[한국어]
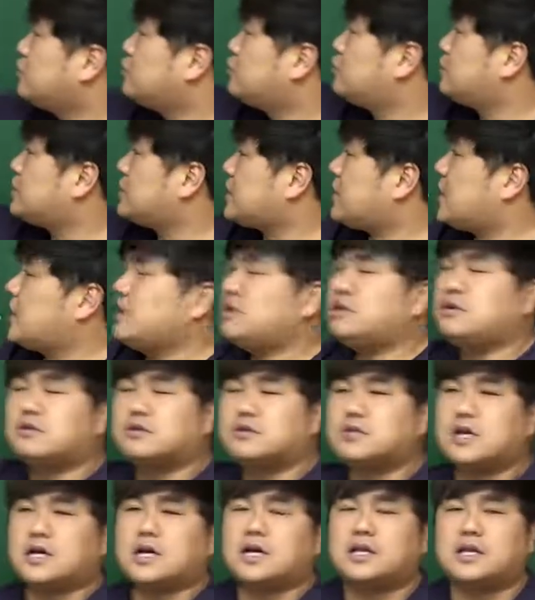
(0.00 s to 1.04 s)
수식하는
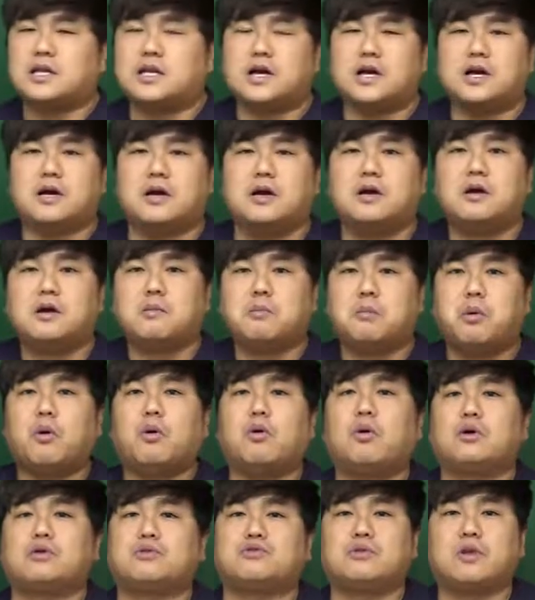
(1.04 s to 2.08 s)
형제가 아니라
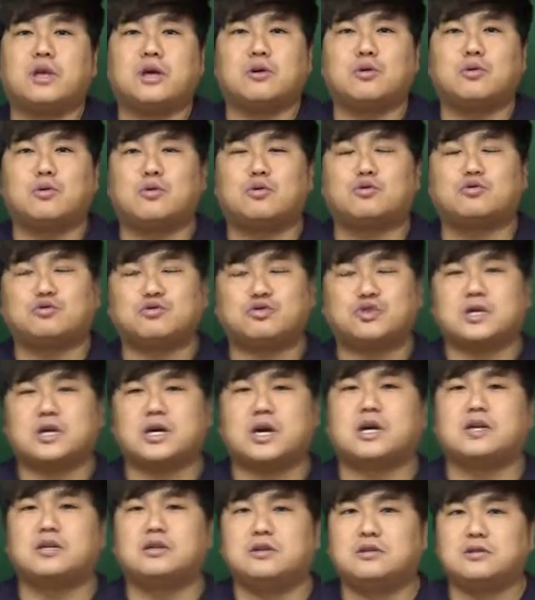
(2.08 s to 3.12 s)
보어도 되고
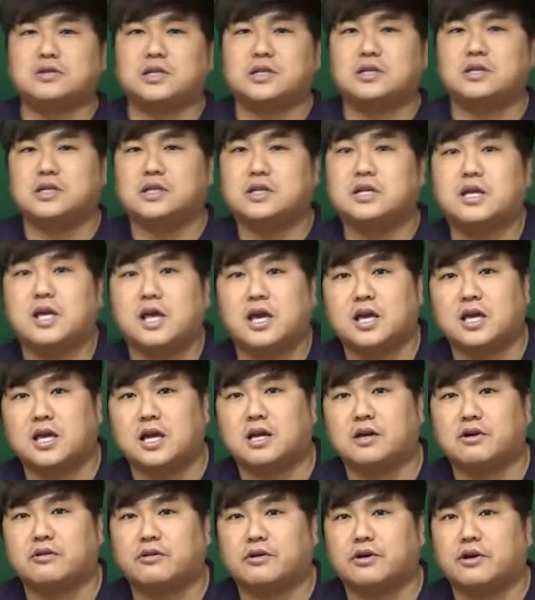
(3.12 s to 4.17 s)
수식하는 형제들 이렇게
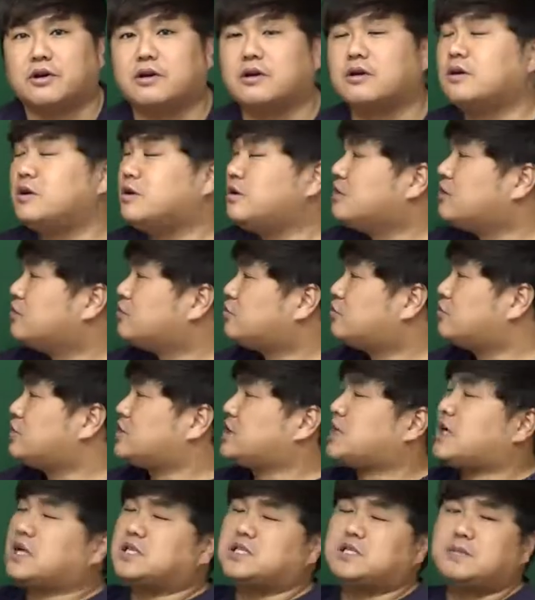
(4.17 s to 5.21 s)
얘기할 거예요.
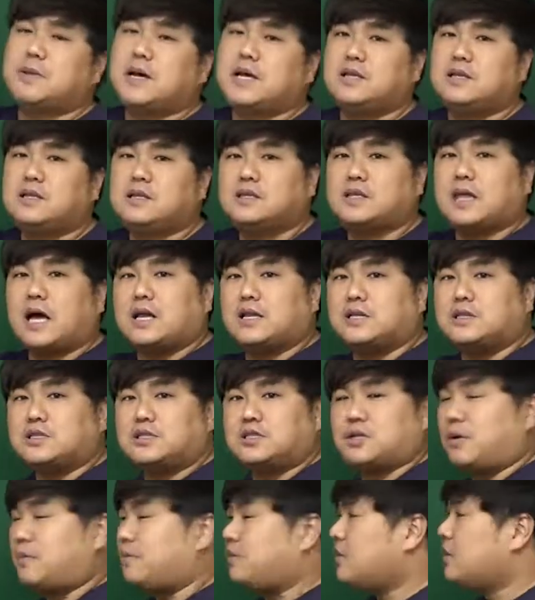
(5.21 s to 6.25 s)
수식하지만 다른
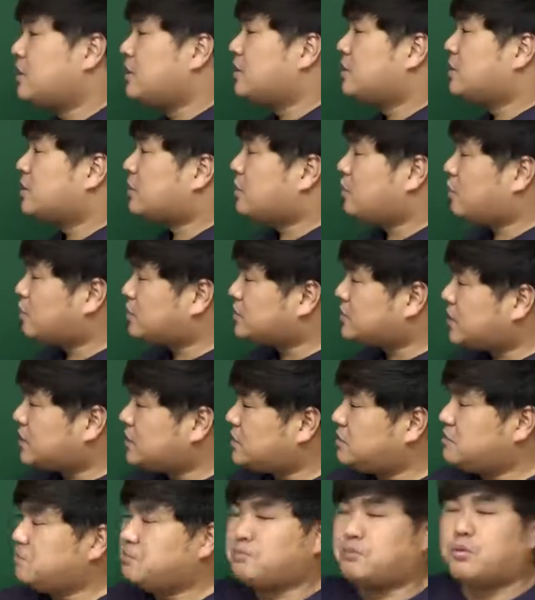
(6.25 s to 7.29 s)
점.
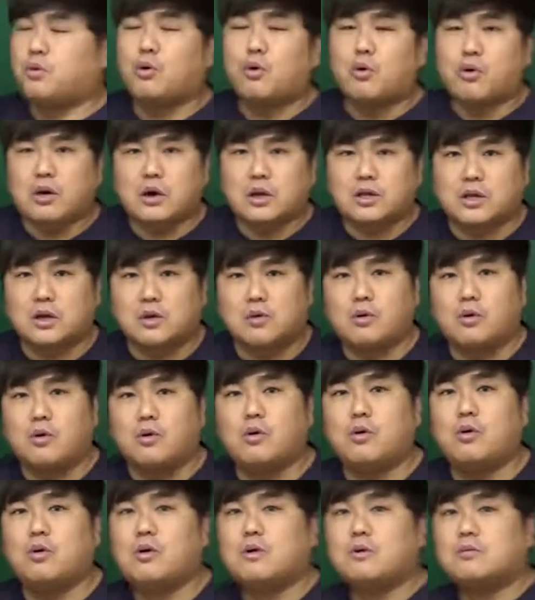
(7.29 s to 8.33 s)
형용사는 보어가
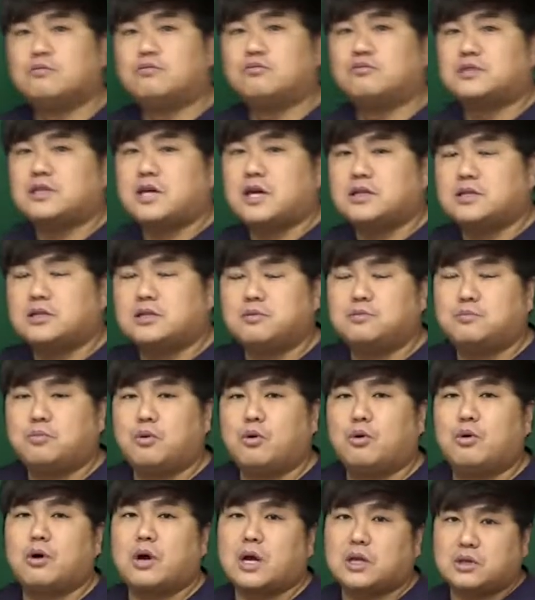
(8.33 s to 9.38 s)
되고 부사는
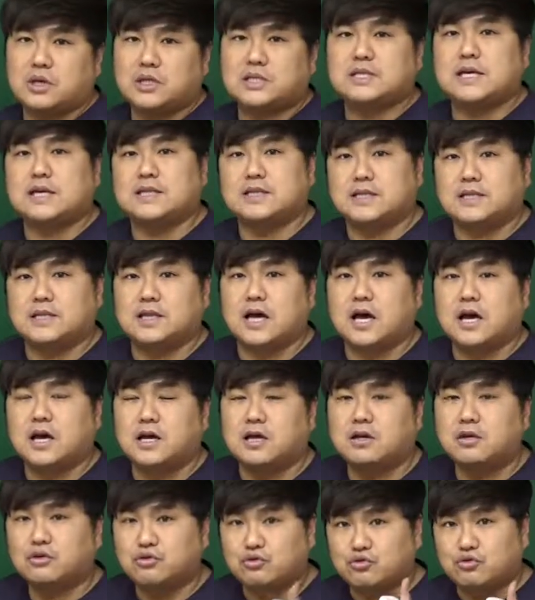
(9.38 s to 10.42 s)
보어가 되지 않는다.
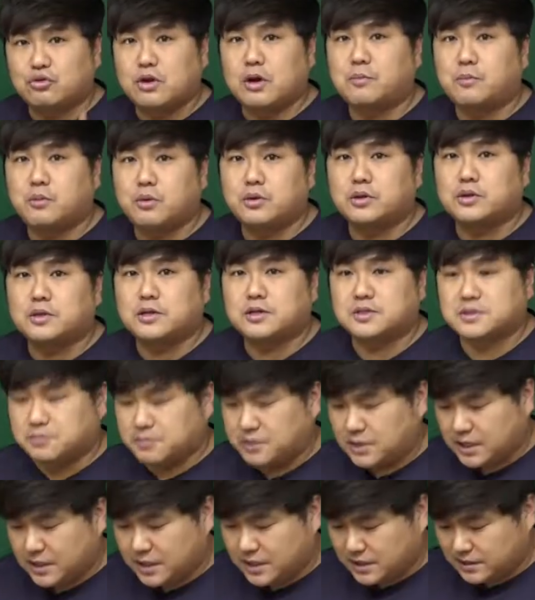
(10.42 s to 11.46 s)
중요한
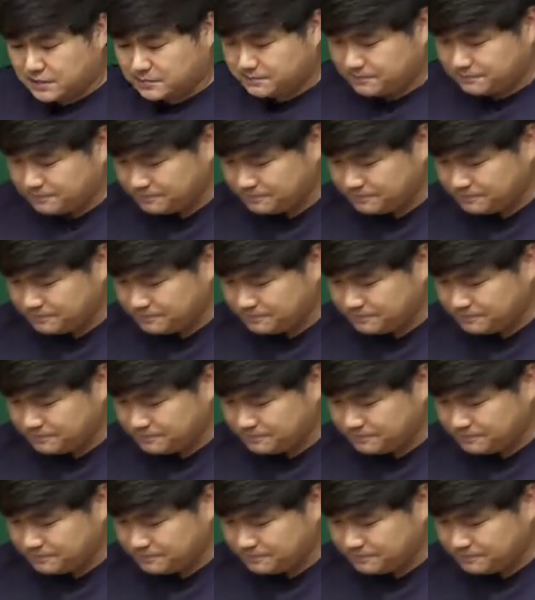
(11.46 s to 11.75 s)
포인트였습니다.